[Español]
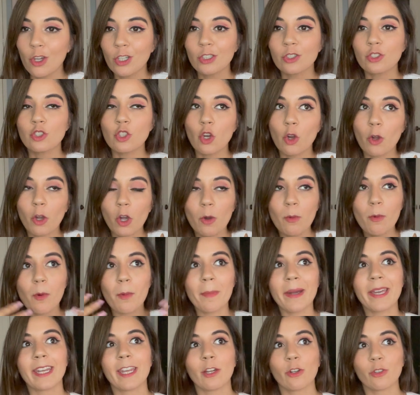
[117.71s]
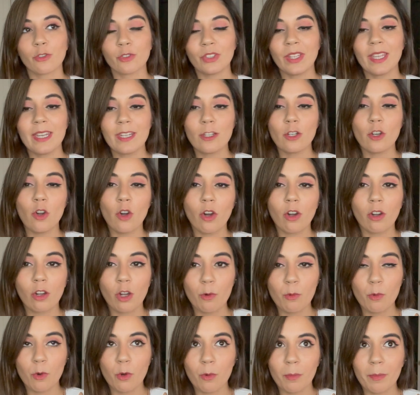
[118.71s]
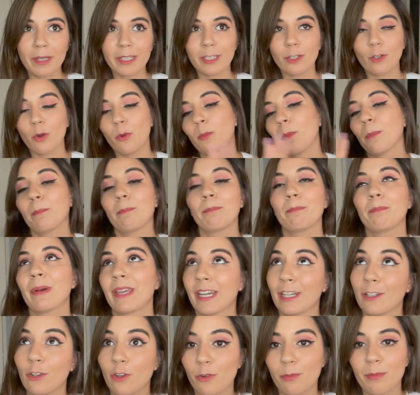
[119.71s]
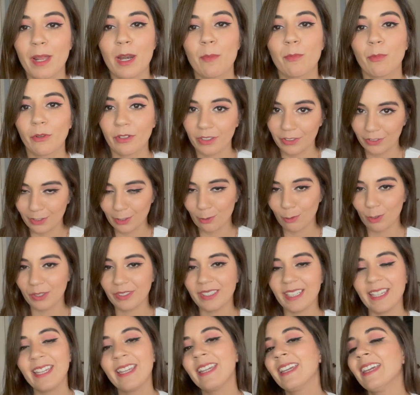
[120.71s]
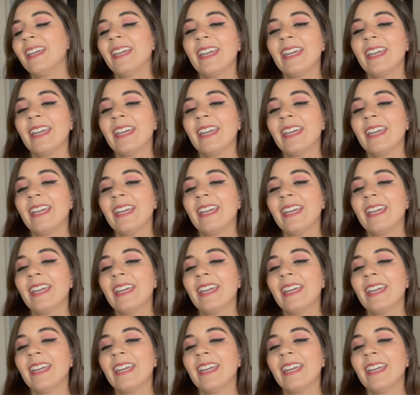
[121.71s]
Yo como María José, no como Marijo paranormal, por decirlo así.